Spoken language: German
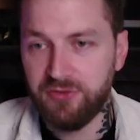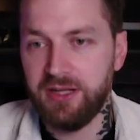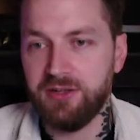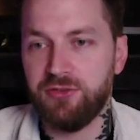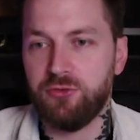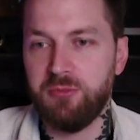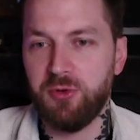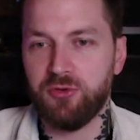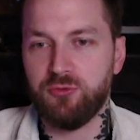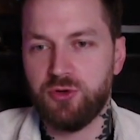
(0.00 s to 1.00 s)
War das Verhältnis
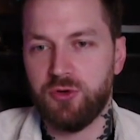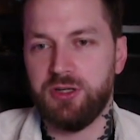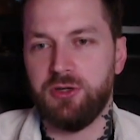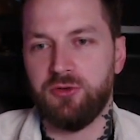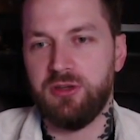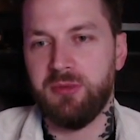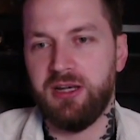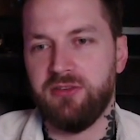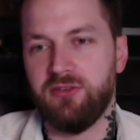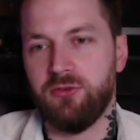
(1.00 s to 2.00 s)
Streamer und Zuschauer nicht auf
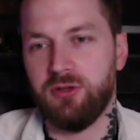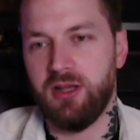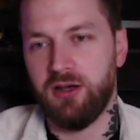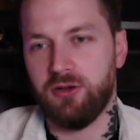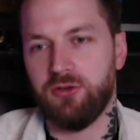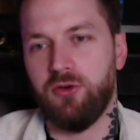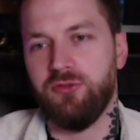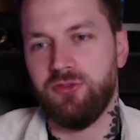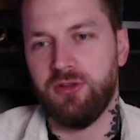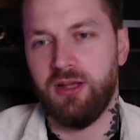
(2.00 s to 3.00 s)
Thema letztes durch Lara
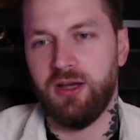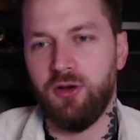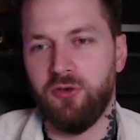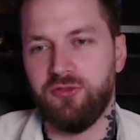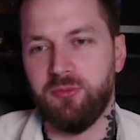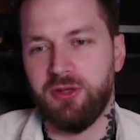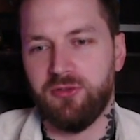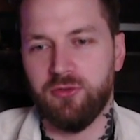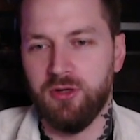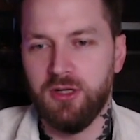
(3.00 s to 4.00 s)
Croft? Lara Loft
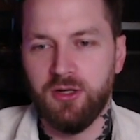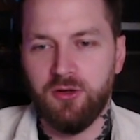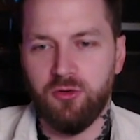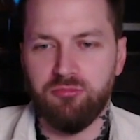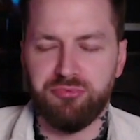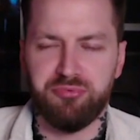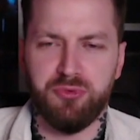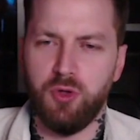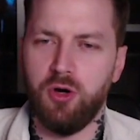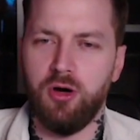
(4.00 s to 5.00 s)
meinst du? Ähm,
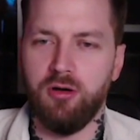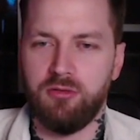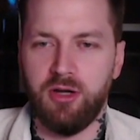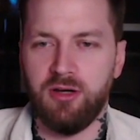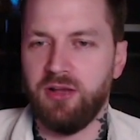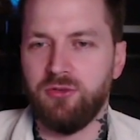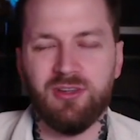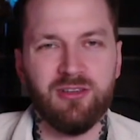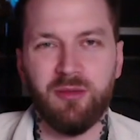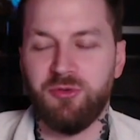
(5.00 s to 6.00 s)
ja, kein,
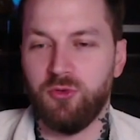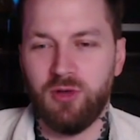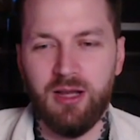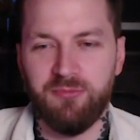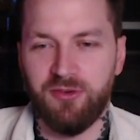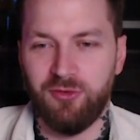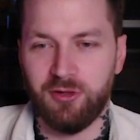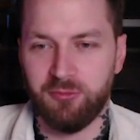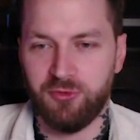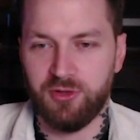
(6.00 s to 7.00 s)
also das habe ich nur so halb
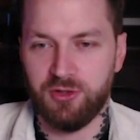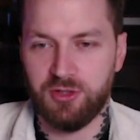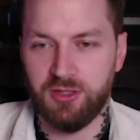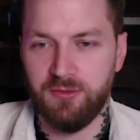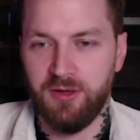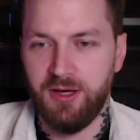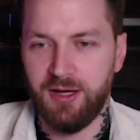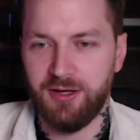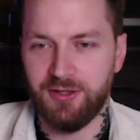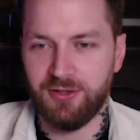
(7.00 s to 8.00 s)
verfolgt, muss ich gestehen.
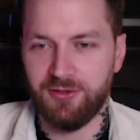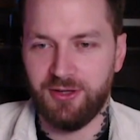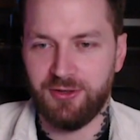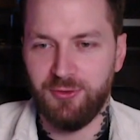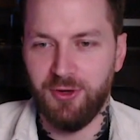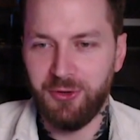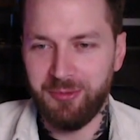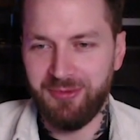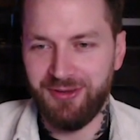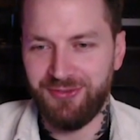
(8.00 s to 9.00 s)
Hat er nicht gesagt. You're
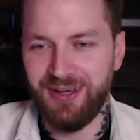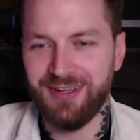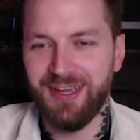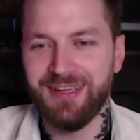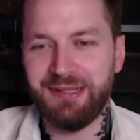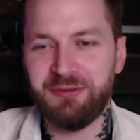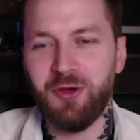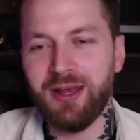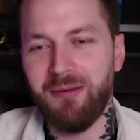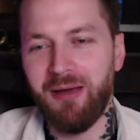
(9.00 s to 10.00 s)
not my friend.
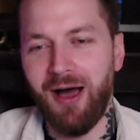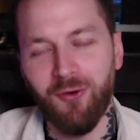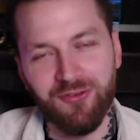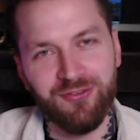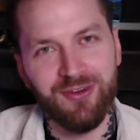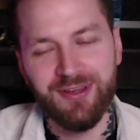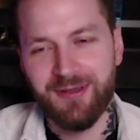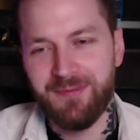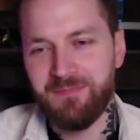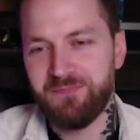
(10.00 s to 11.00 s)
Jetzt hört aber auf.
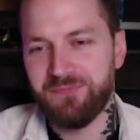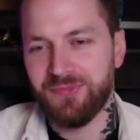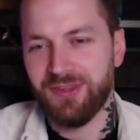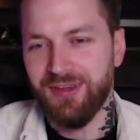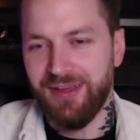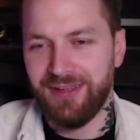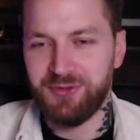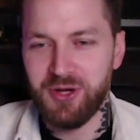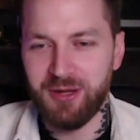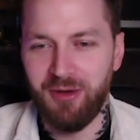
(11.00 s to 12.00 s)

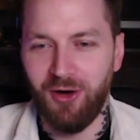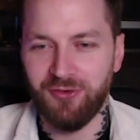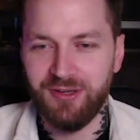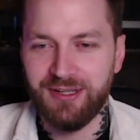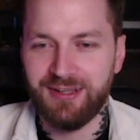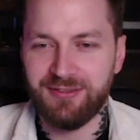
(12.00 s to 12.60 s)
Jetzt hört aber auf.